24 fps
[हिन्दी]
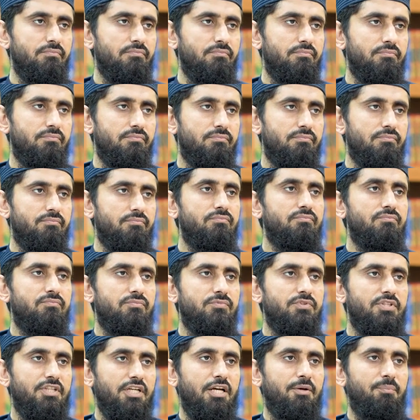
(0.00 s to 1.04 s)
ठीक है
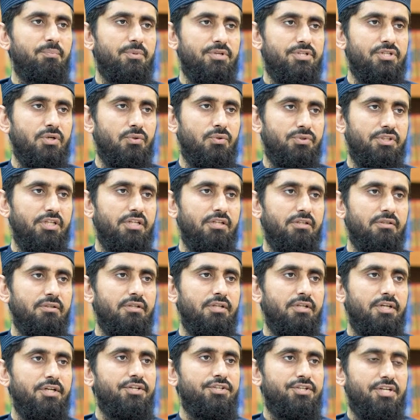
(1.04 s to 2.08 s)
ठीक है बेसौतिक
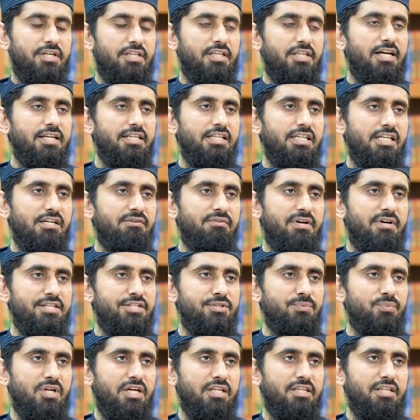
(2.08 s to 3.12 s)
शैतान की आवाज़
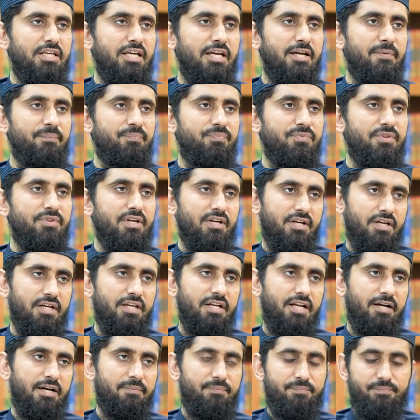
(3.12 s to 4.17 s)
से मुराद क्या है
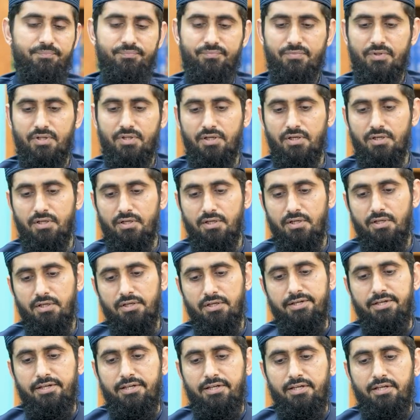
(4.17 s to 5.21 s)
गना है हम्म।
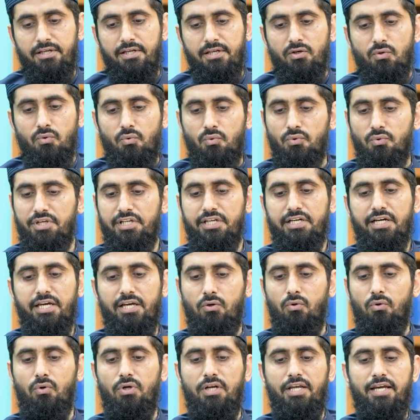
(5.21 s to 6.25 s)
उन्हीं का
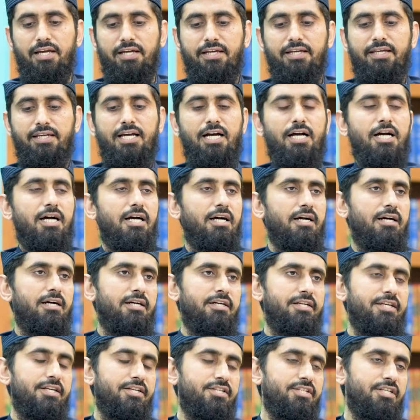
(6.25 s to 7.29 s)
एक कौल है कि यहाँ
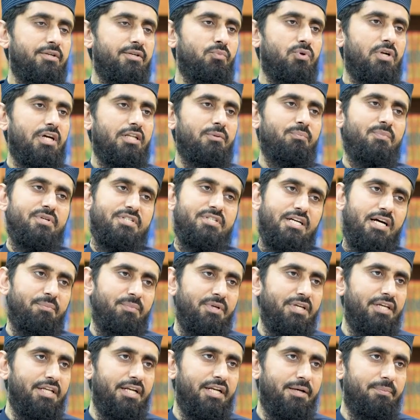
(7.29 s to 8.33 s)
इससे मुराद
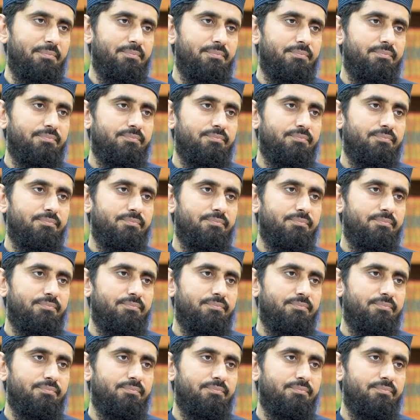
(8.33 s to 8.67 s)
मजामीर है